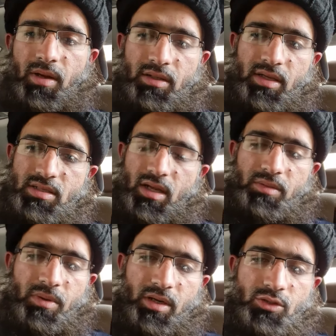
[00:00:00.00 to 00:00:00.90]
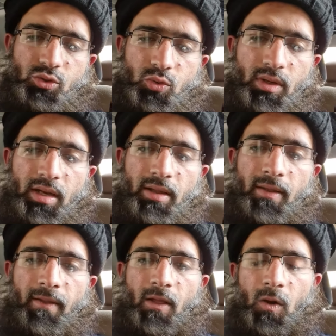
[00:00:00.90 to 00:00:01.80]
मर्द हजरात पढ़ना शुरू करें
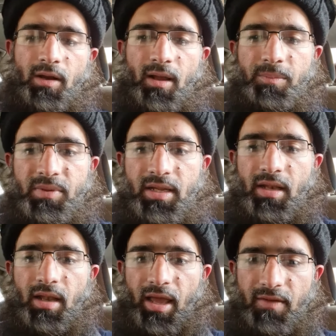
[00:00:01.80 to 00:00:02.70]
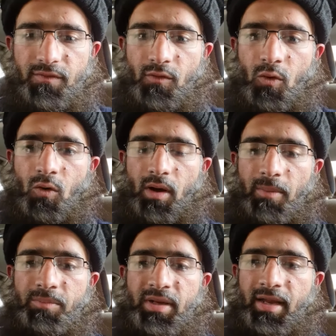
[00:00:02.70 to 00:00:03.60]
और अपनी लाइफ को
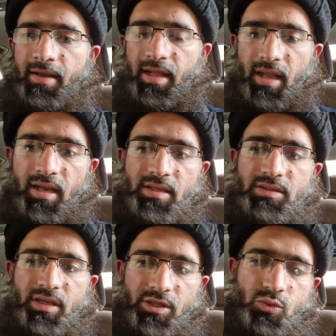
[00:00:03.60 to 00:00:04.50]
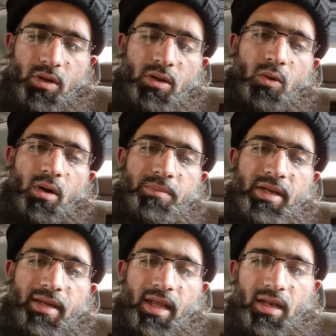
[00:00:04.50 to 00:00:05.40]
अपने डेली स्केजुअल को
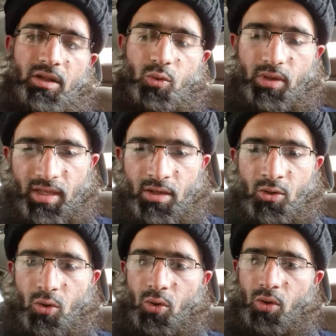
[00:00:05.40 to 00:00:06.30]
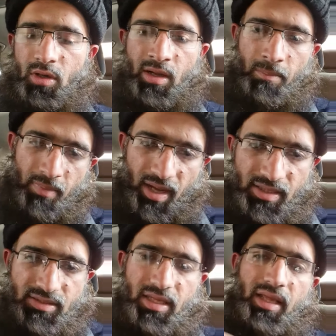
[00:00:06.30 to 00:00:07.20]
अपनी डेली रूटीन को
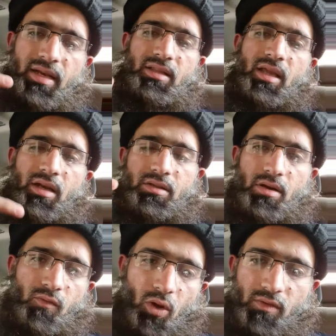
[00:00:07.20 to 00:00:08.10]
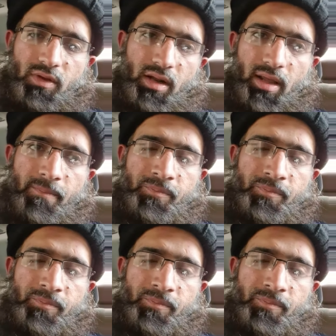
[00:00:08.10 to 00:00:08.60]
नमाज के इर्द गिर्द रिवॉल्व कराएं